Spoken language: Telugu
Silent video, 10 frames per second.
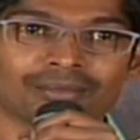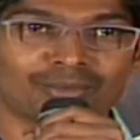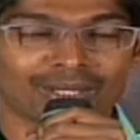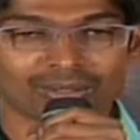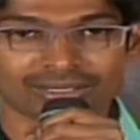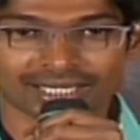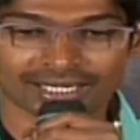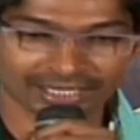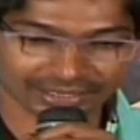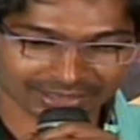
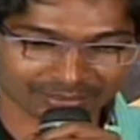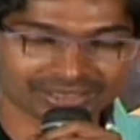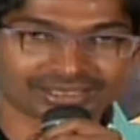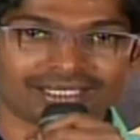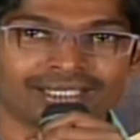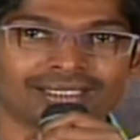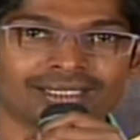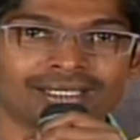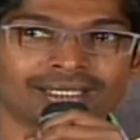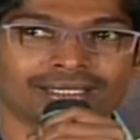మరొకసారి నన్ను క్షమించండి
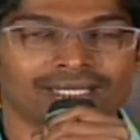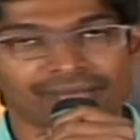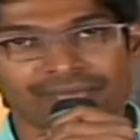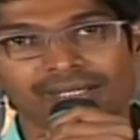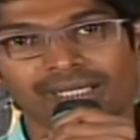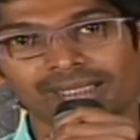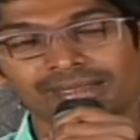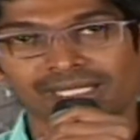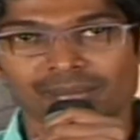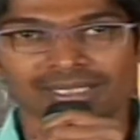డెఫినెట్గా
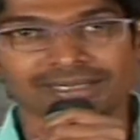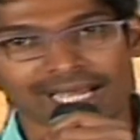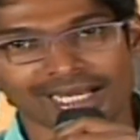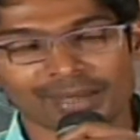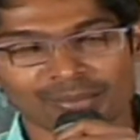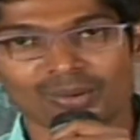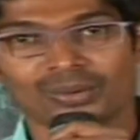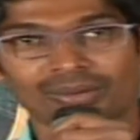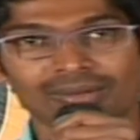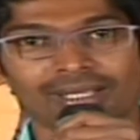సినిమా చాలా
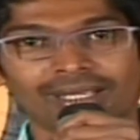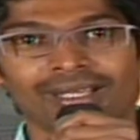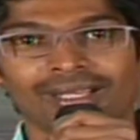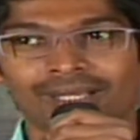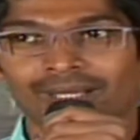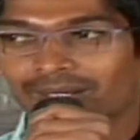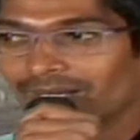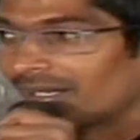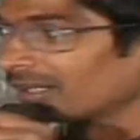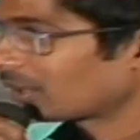బాగుంటుంది
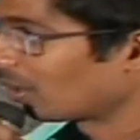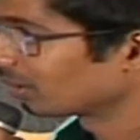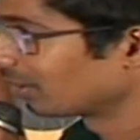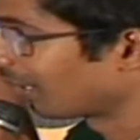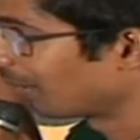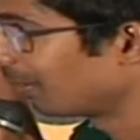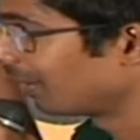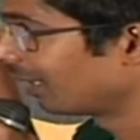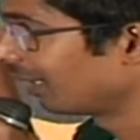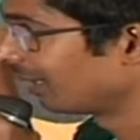సాంగ్ అయిపోయిందా